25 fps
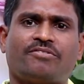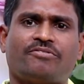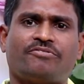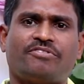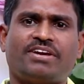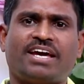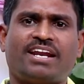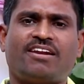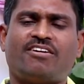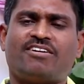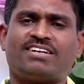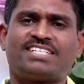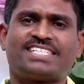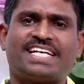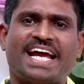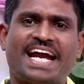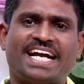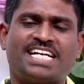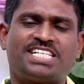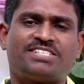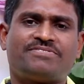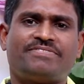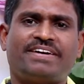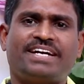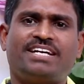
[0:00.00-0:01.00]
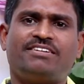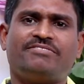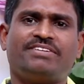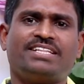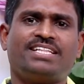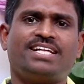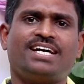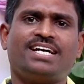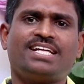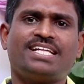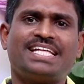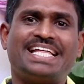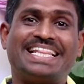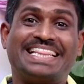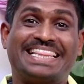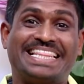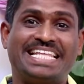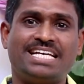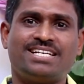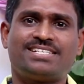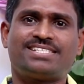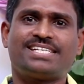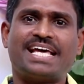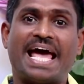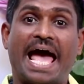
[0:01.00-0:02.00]
వీఆర్ నాట్ సాటిస్ఫైడ్ విత్ ద
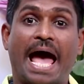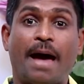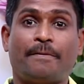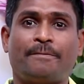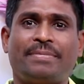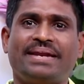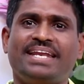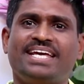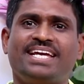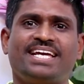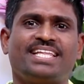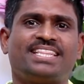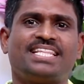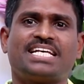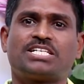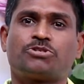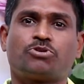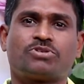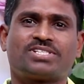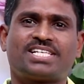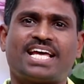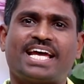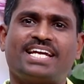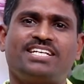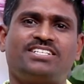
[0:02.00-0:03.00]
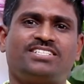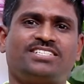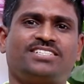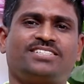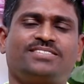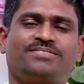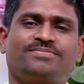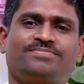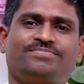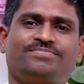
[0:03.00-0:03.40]
థింగ్స్ హ్యాపెనింగ్ ఇన్ ద సొసైటీ